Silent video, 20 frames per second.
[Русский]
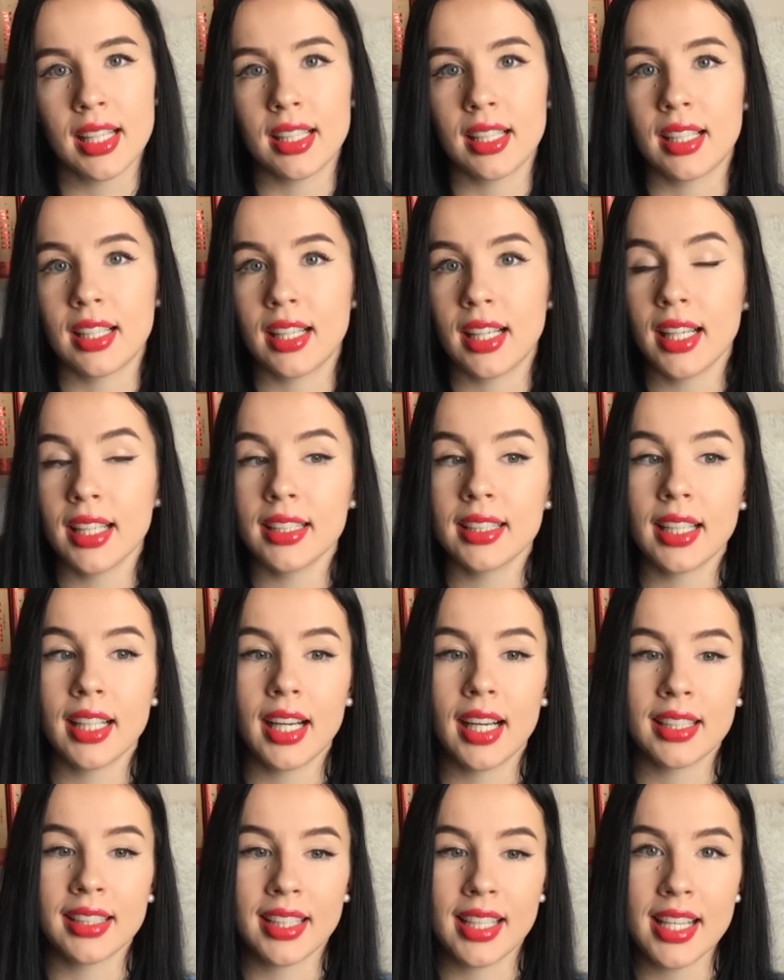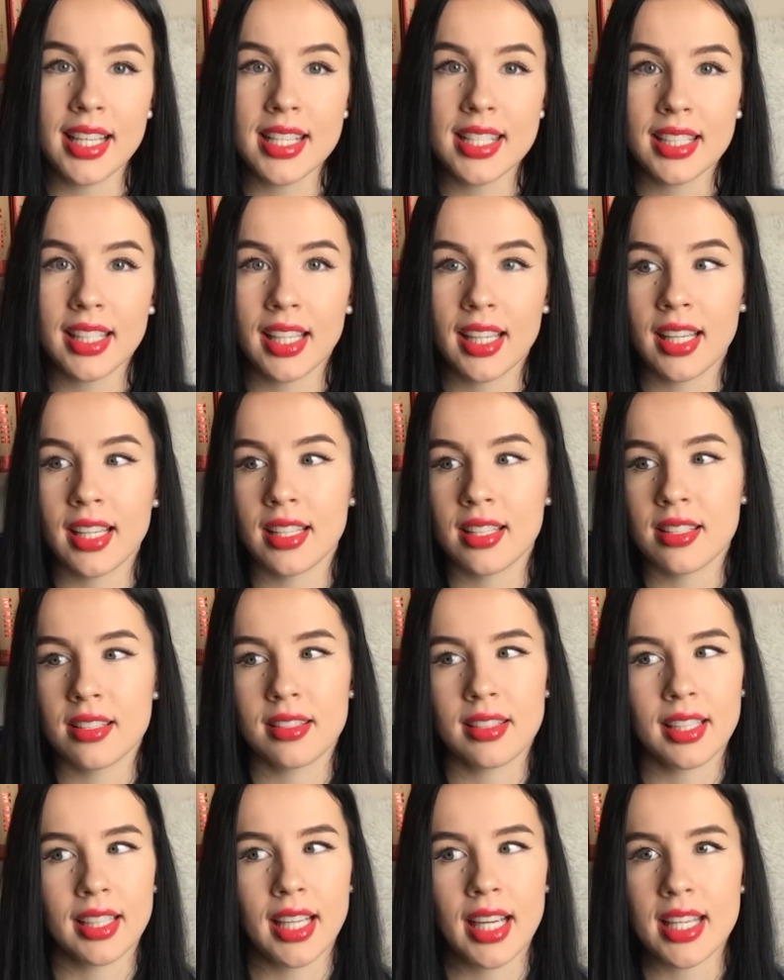А, это английская,
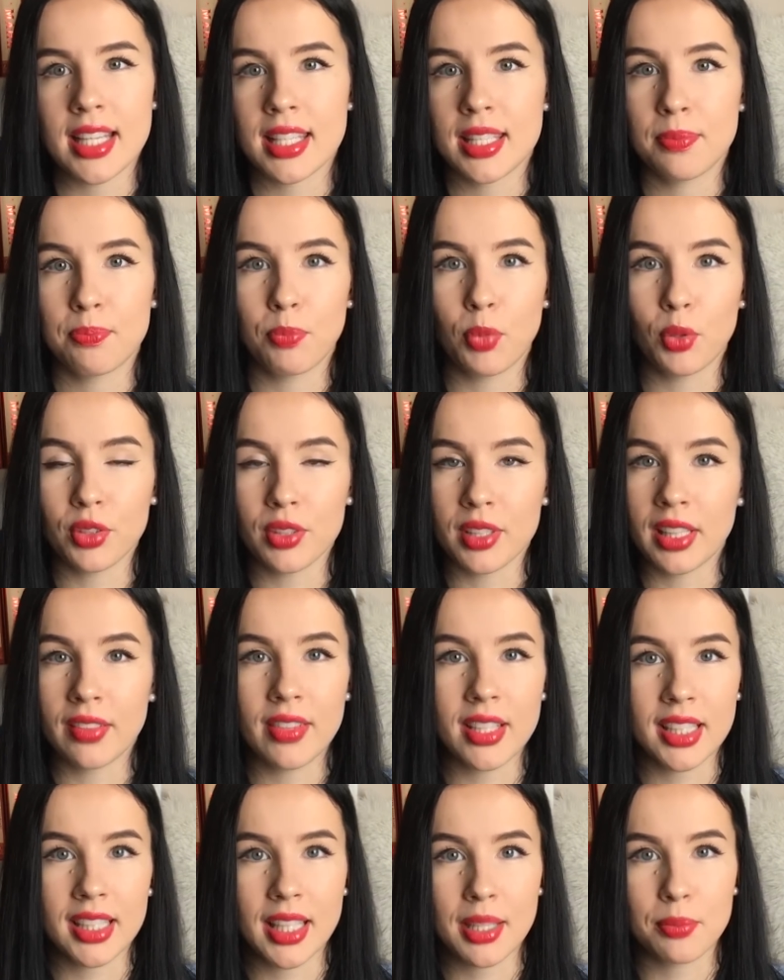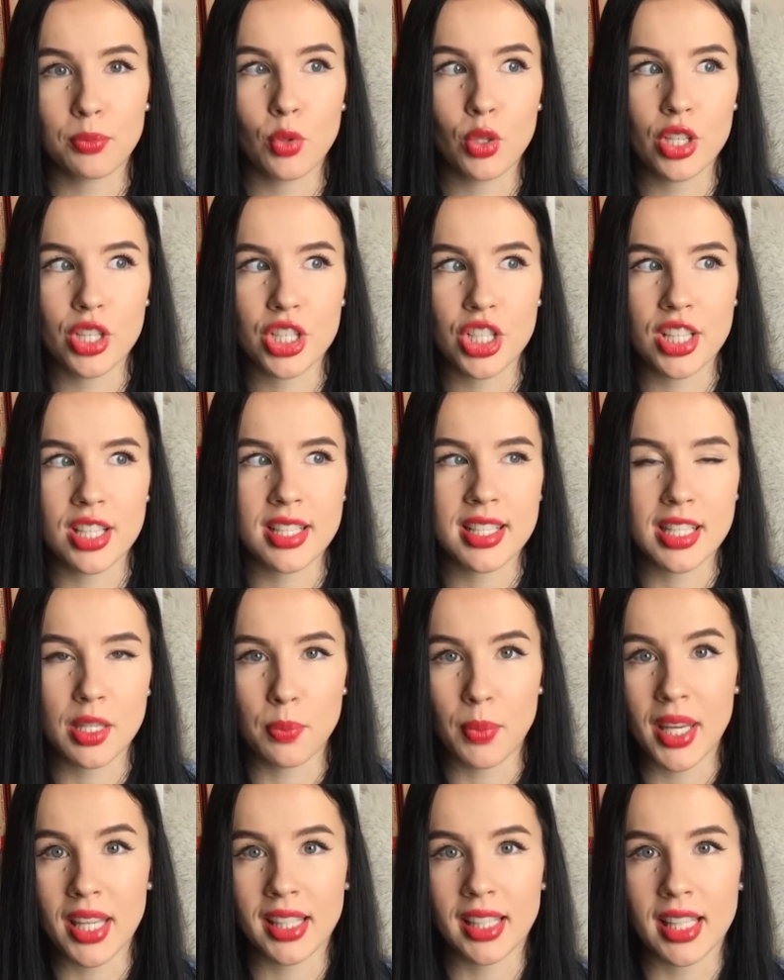такая, наверное, больше
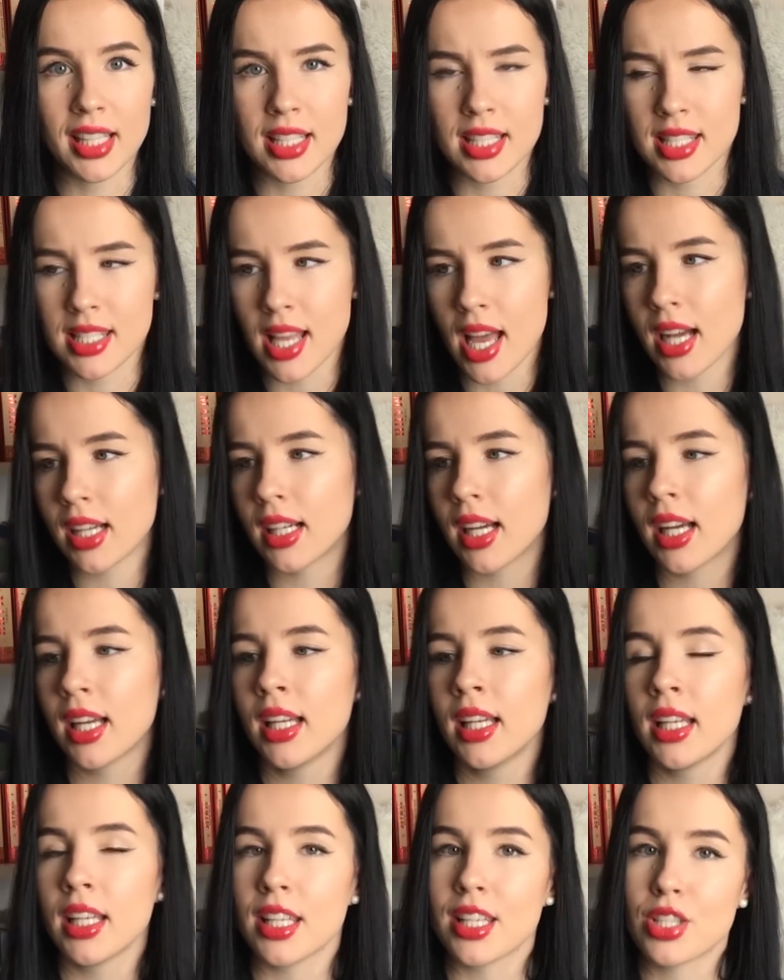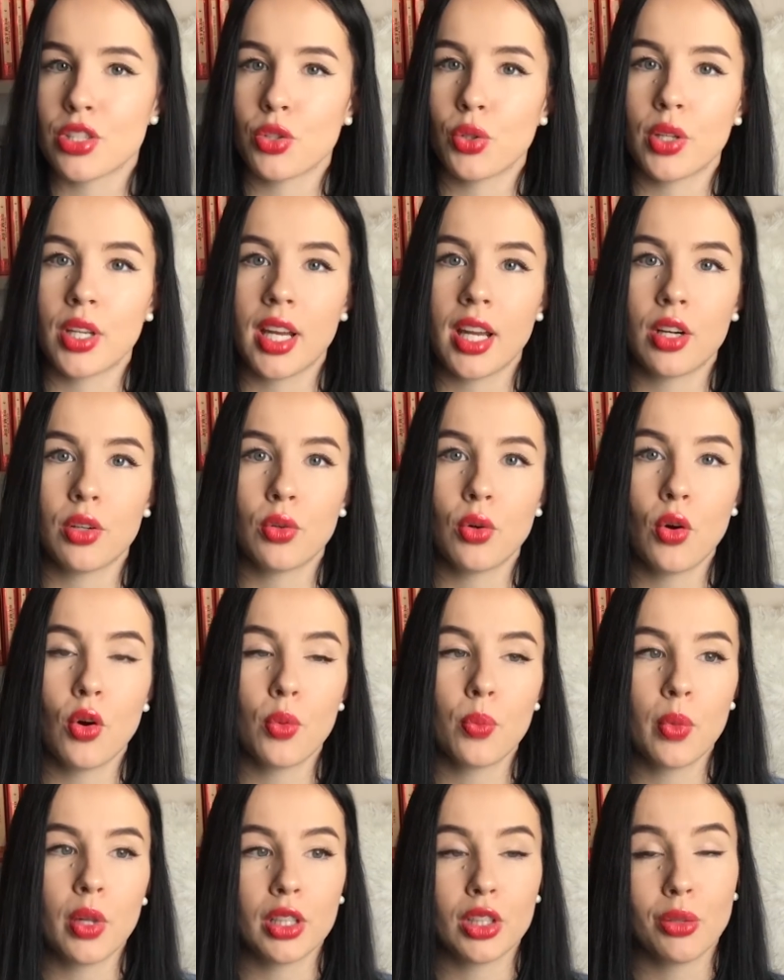семейная сага, история
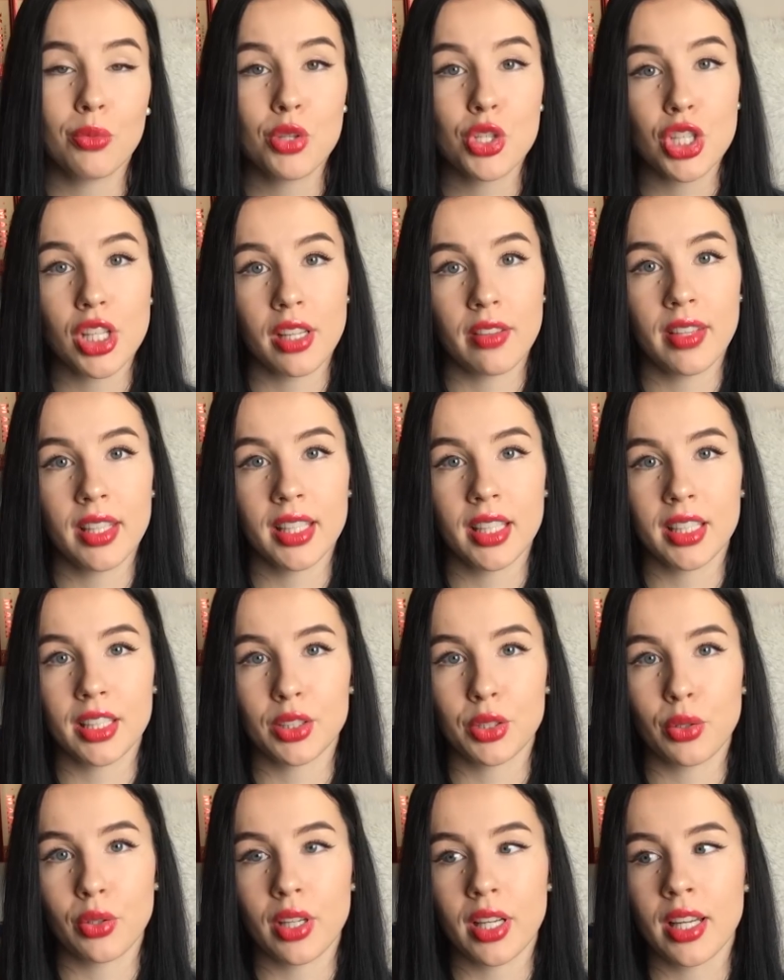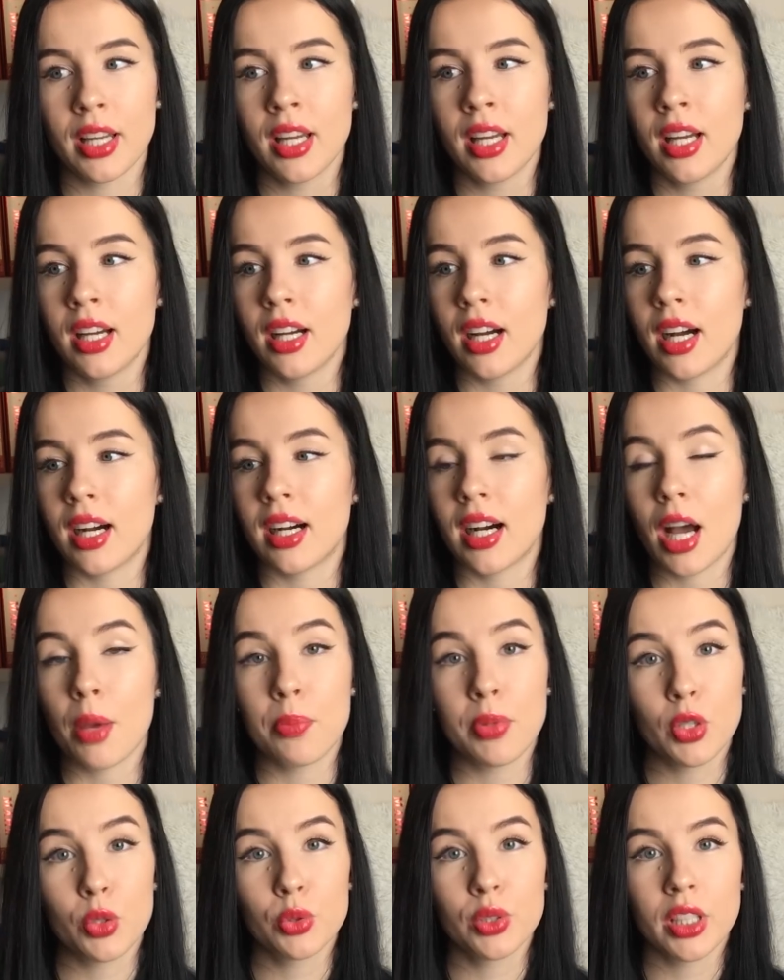о молодом человеке, который, а,
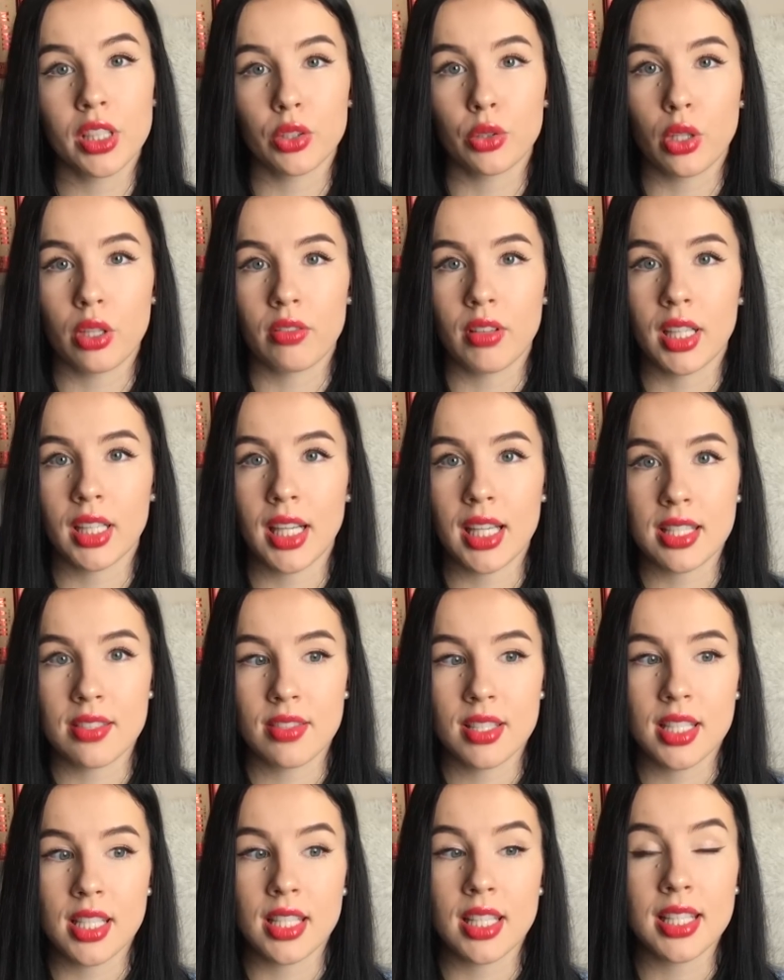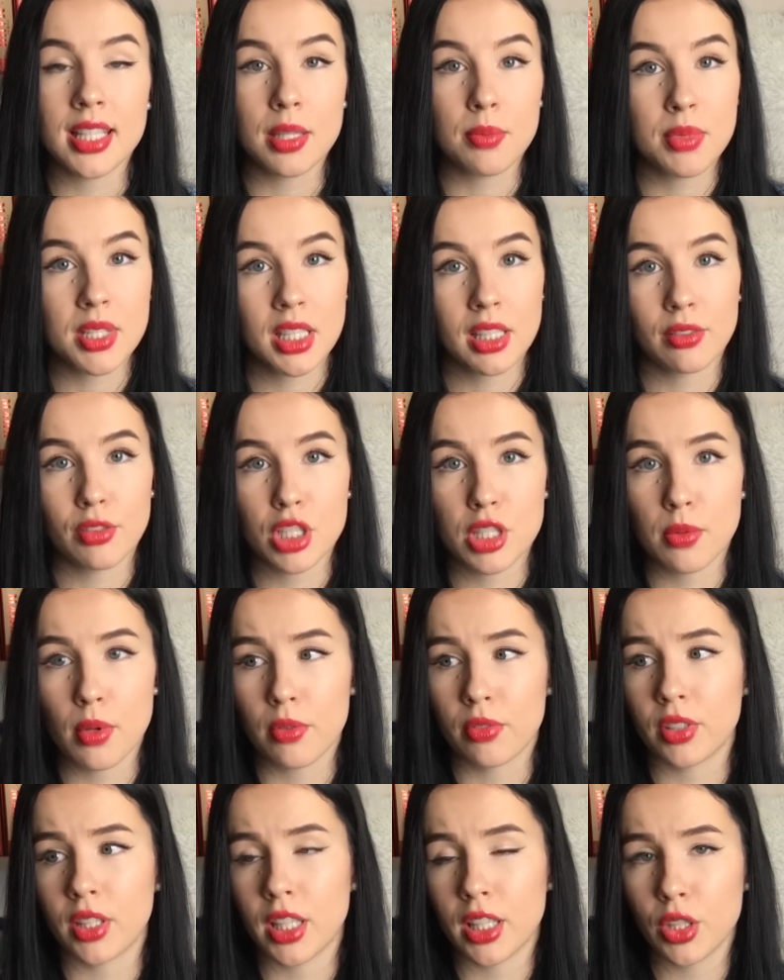опекун которого оказывается не тем, за кого
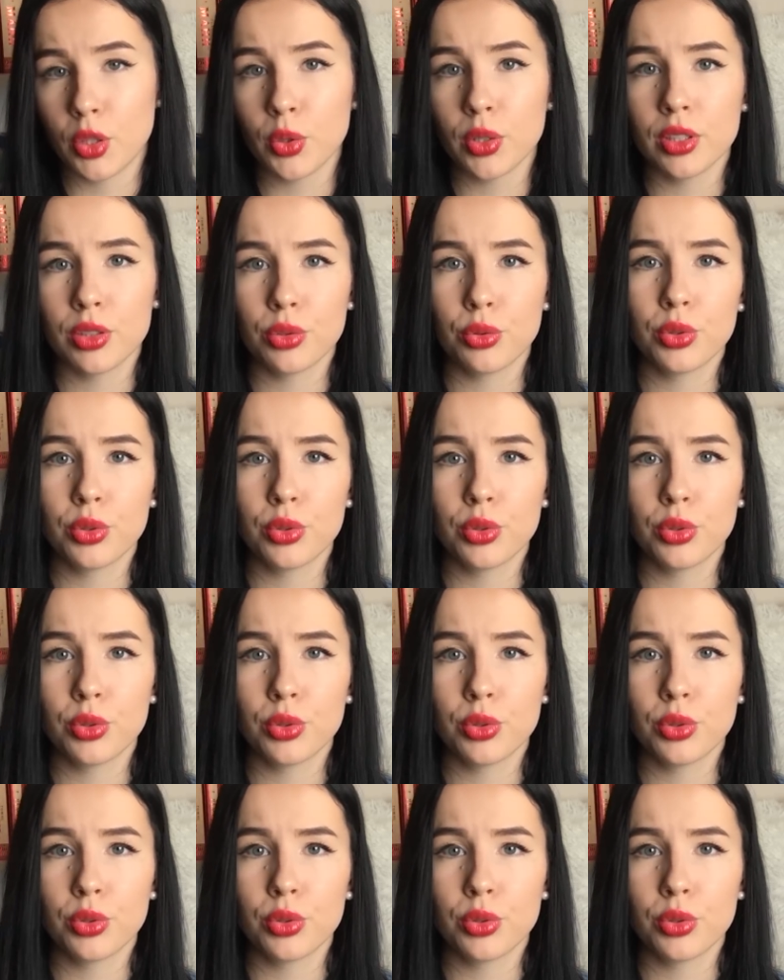себя выдает.